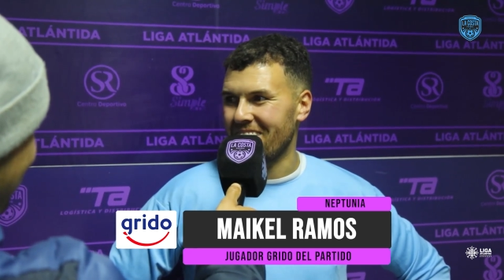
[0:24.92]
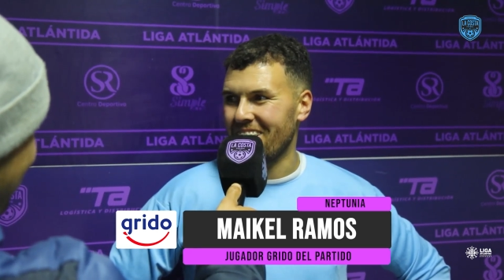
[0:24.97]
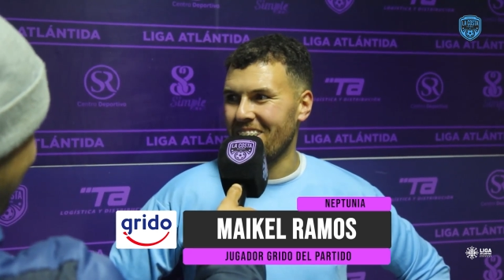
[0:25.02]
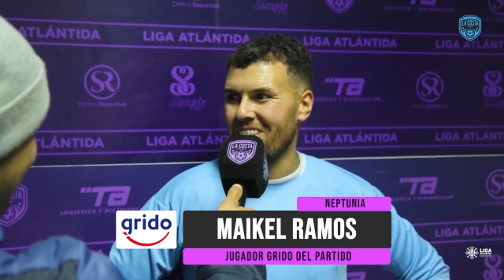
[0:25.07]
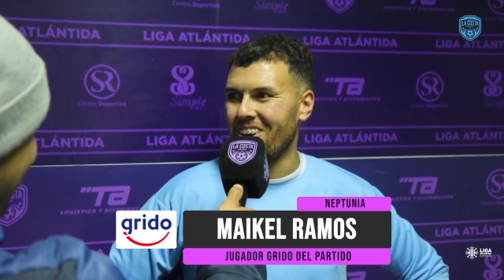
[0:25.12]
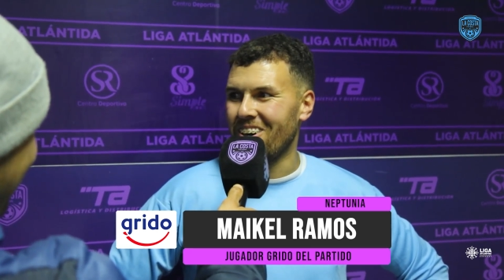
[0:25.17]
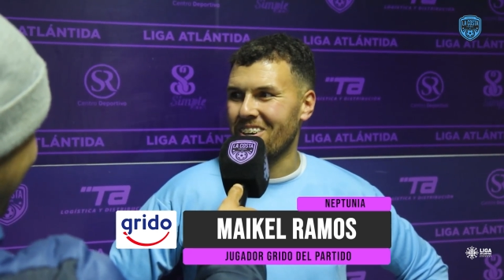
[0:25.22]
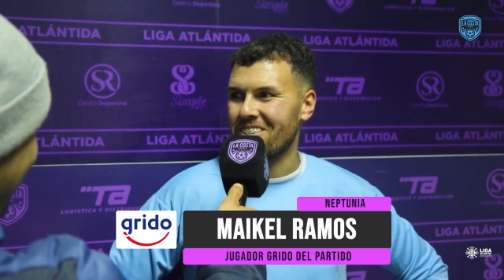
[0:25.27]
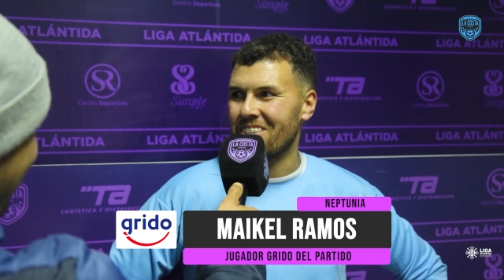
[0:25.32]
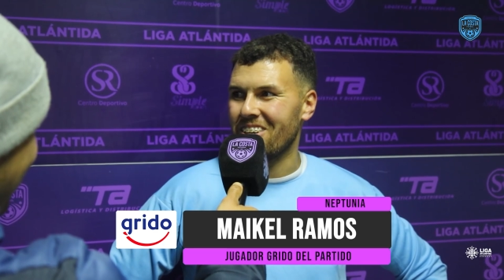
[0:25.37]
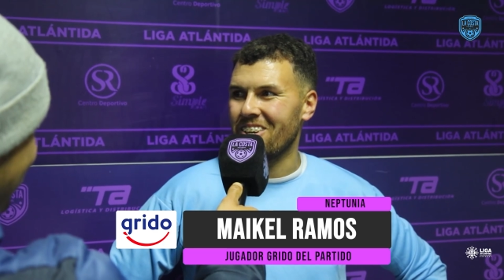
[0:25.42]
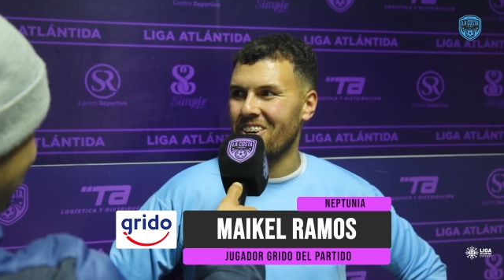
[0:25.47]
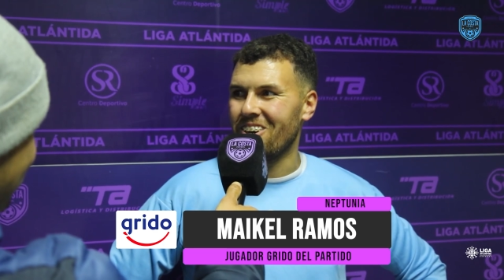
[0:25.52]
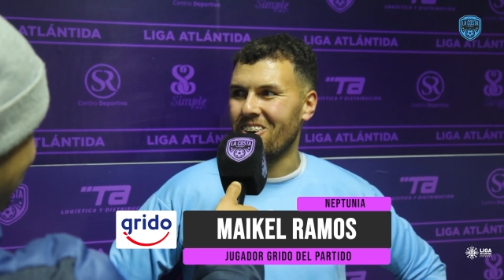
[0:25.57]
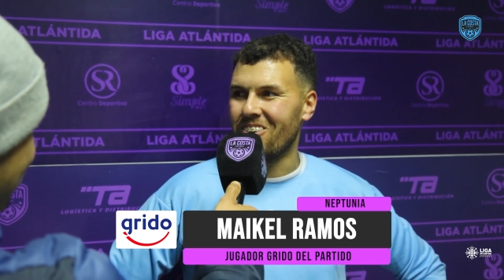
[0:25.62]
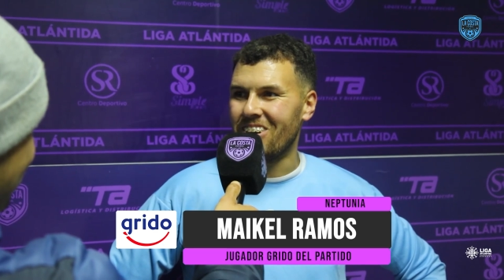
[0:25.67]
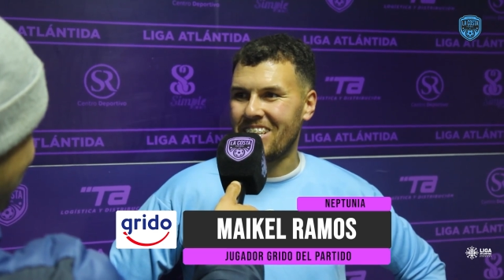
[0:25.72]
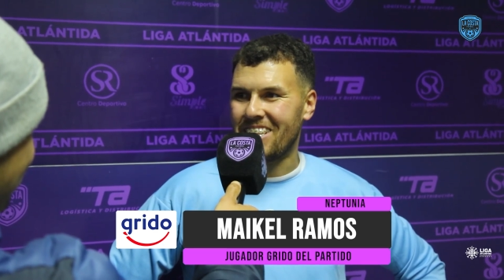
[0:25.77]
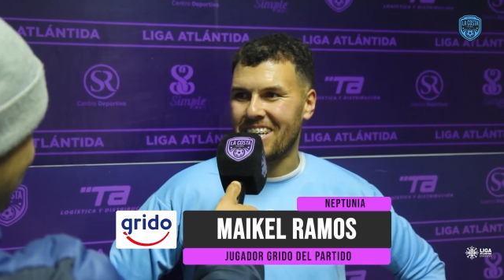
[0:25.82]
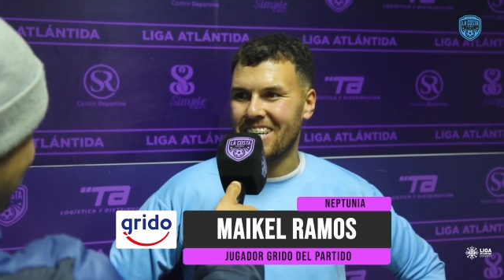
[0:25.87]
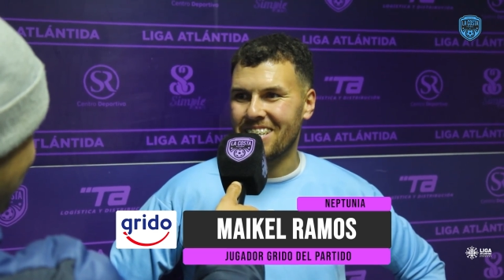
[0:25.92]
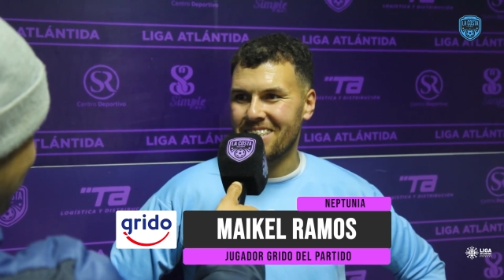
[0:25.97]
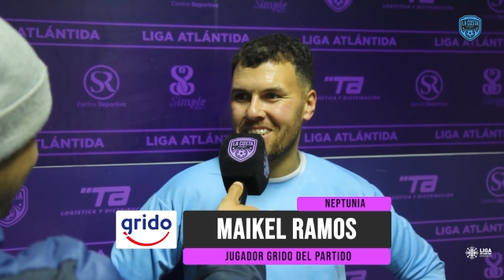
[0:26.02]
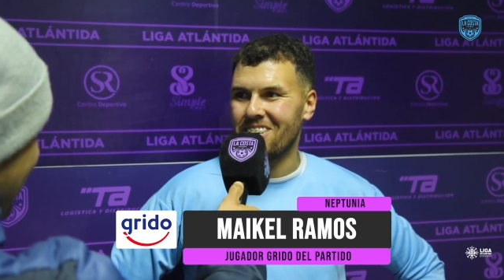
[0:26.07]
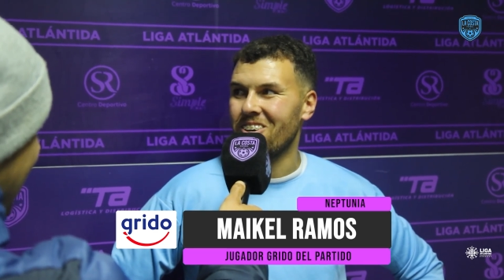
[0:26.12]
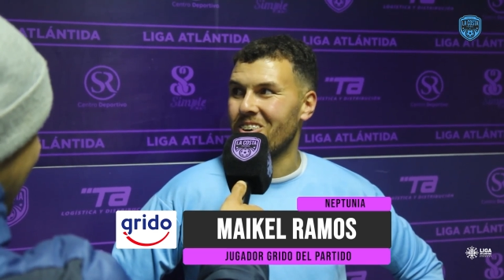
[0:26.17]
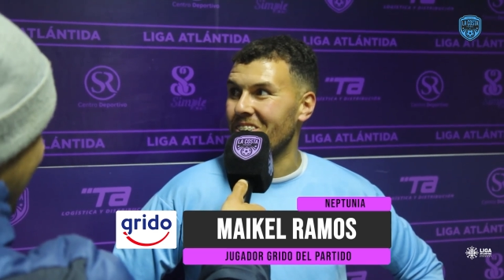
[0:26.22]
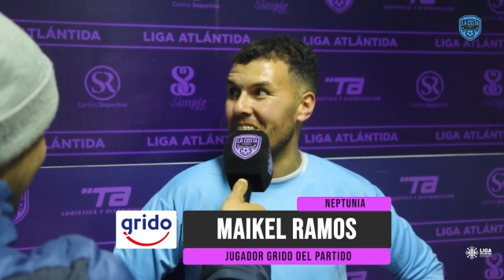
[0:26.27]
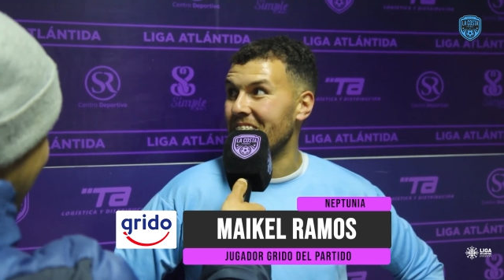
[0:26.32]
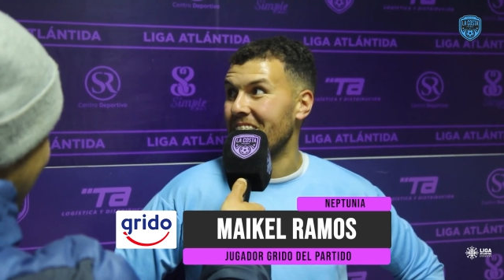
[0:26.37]
se dio, se dio de vuelta,
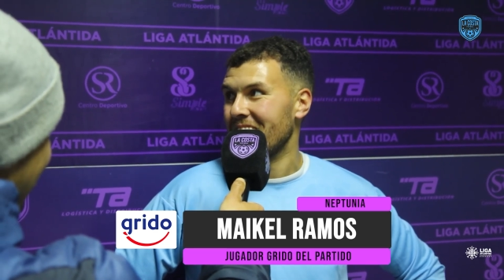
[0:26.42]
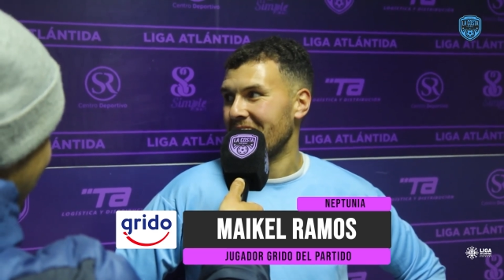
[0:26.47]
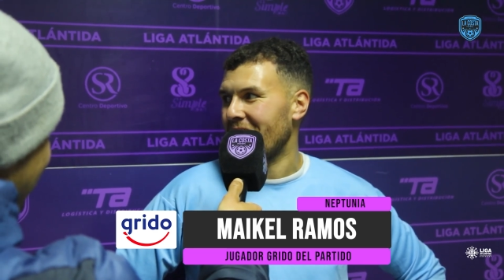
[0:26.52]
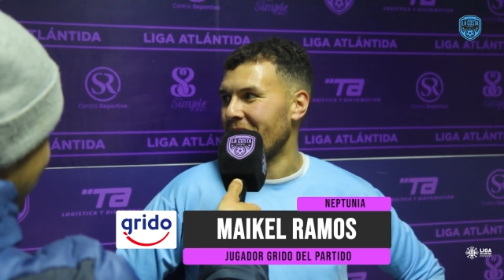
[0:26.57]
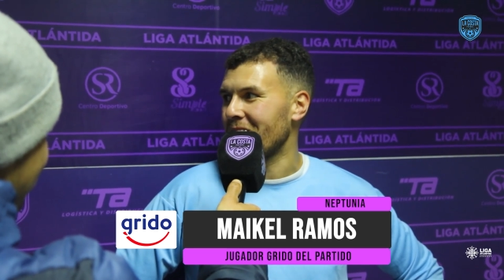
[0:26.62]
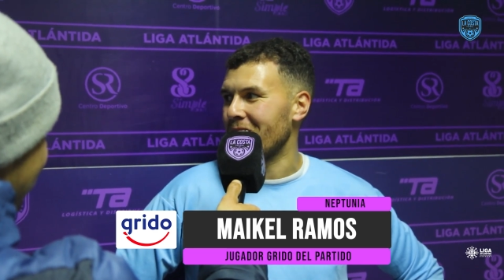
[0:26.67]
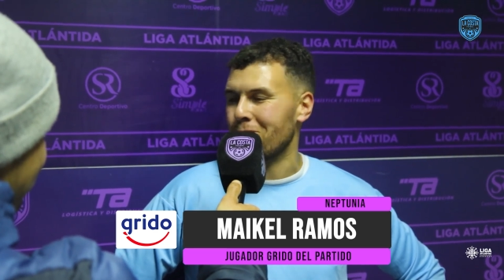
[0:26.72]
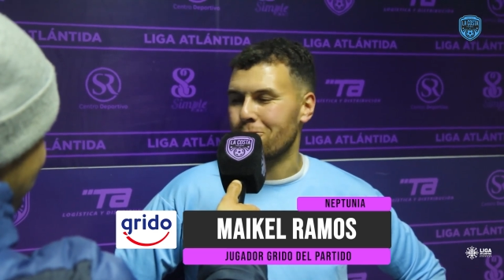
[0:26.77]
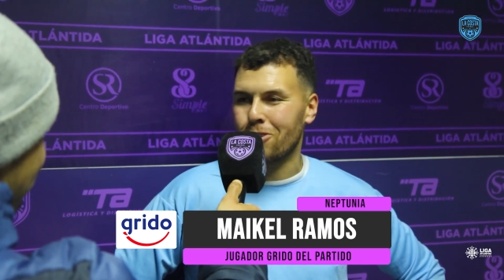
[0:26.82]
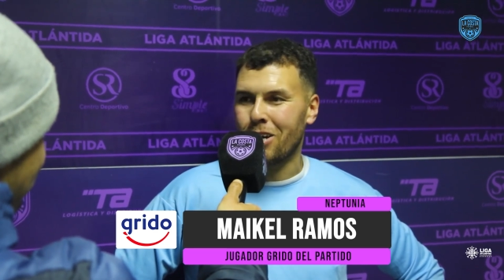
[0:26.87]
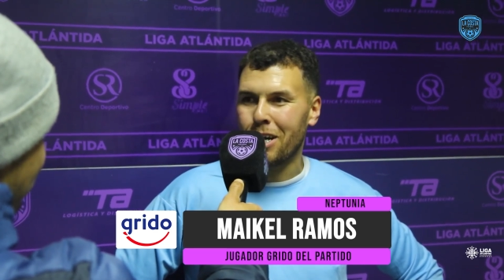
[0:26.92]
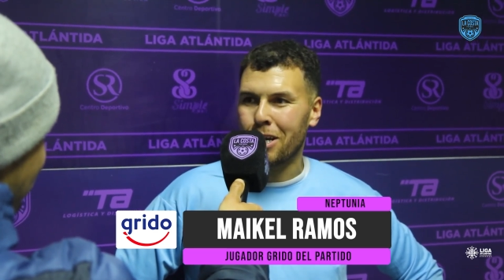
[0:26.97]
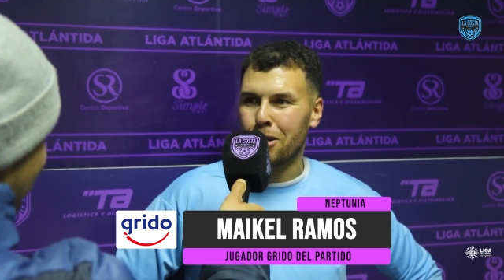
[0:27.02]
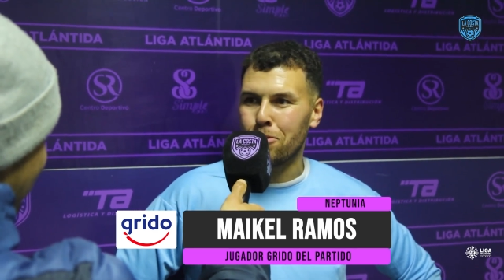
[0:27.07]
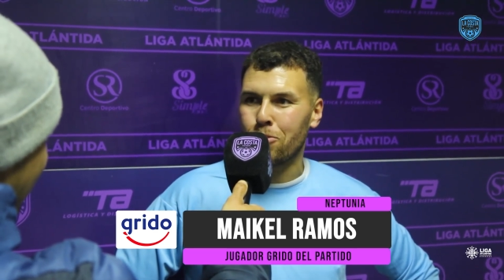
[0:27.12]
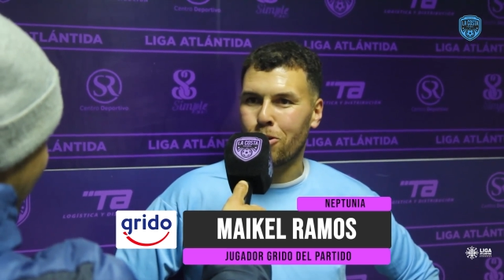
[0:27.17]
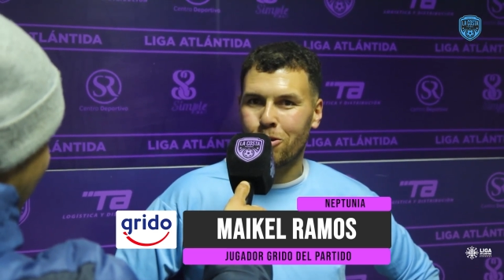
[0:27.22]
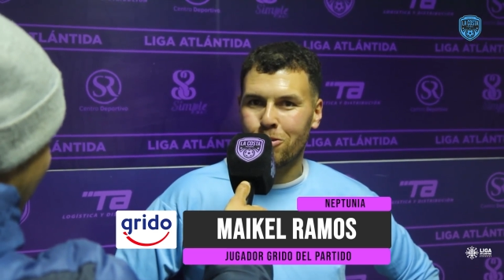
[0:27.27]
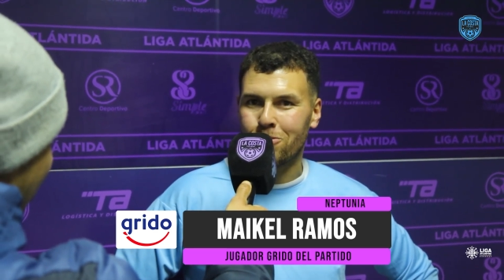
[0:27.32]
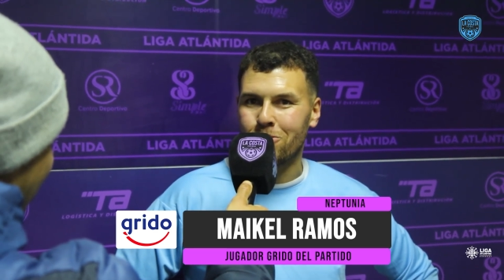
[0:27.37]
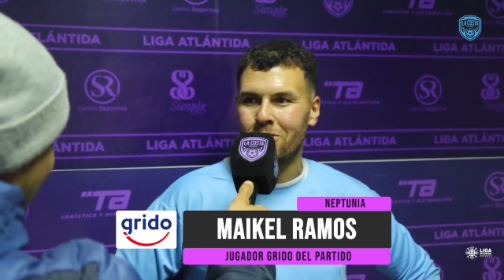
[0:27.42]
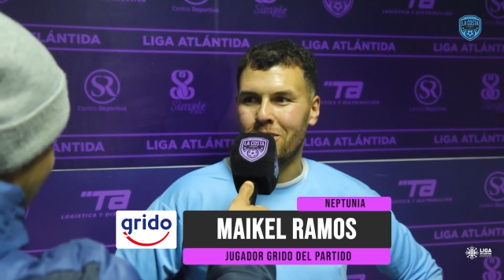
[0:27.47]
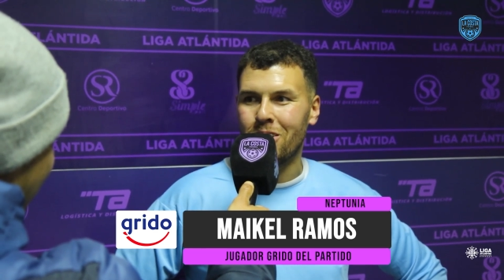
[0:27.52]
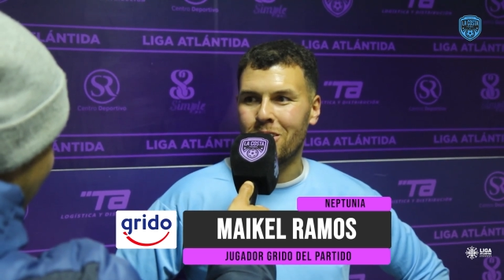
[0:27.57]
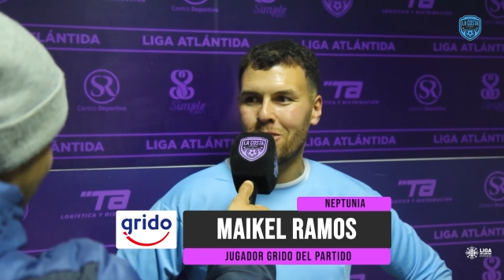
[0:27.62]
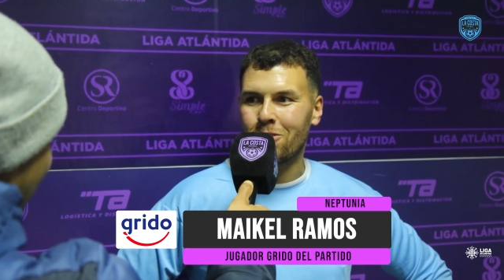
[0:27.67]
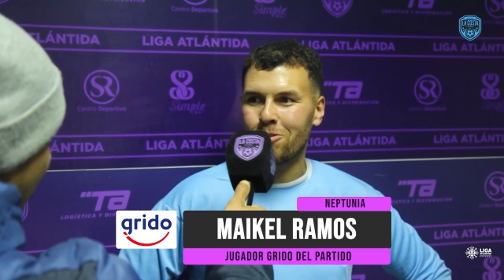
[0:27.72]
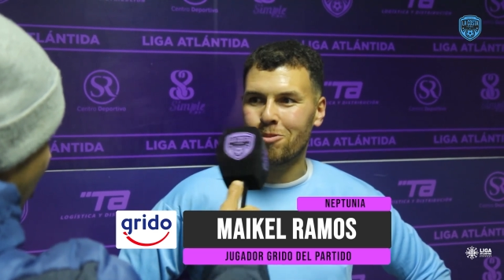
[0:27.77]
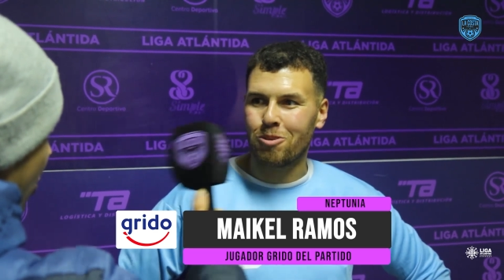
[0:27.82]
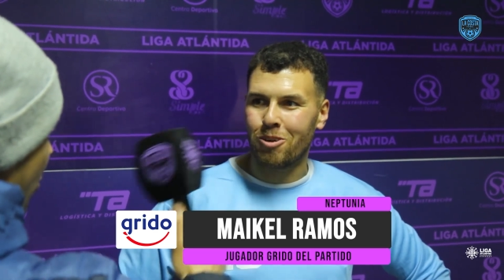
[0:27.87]
se dio de vuelta y está bueno ayudar al equipo con,
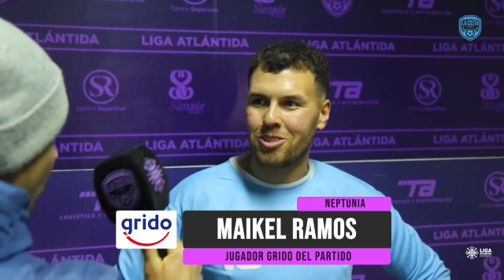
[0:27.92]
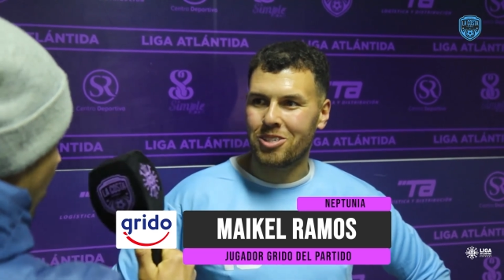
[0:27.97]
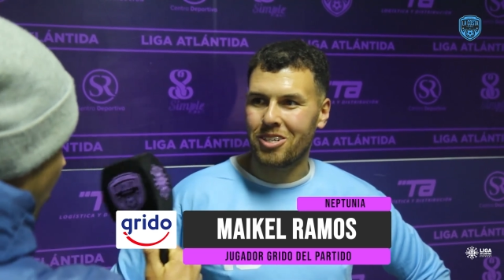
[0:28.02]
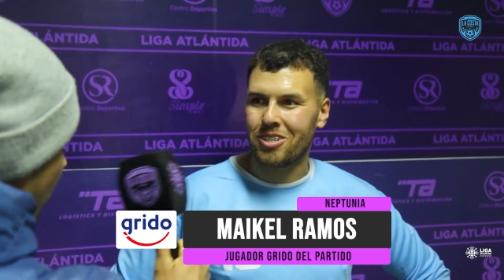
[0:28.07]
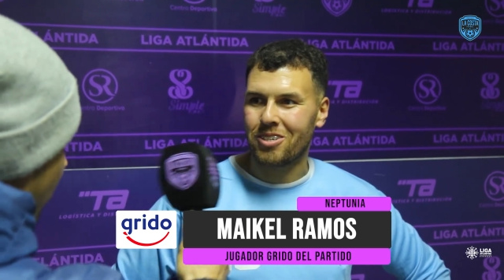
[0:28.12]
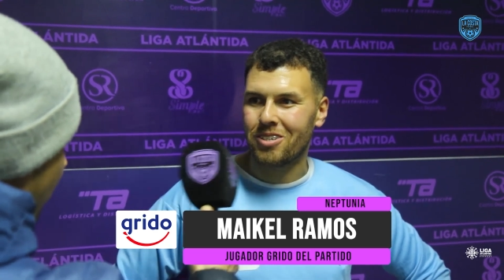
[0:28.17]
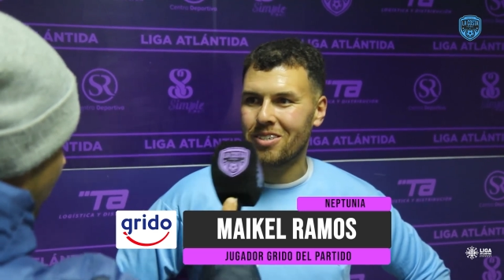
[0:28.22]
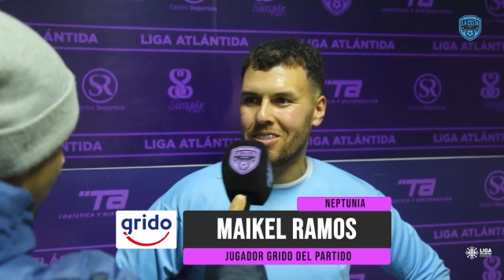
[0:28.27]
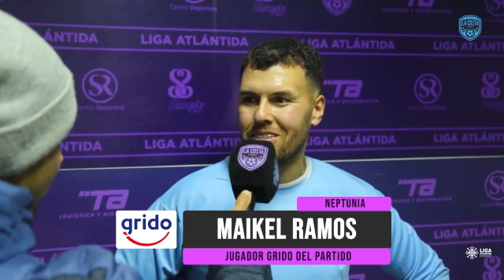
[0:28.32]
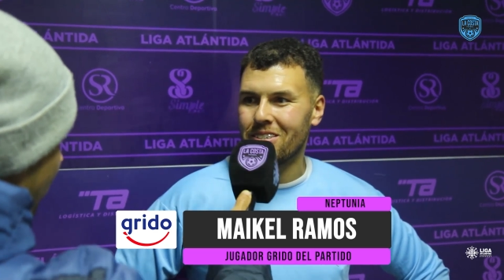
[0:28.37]
con un golcito.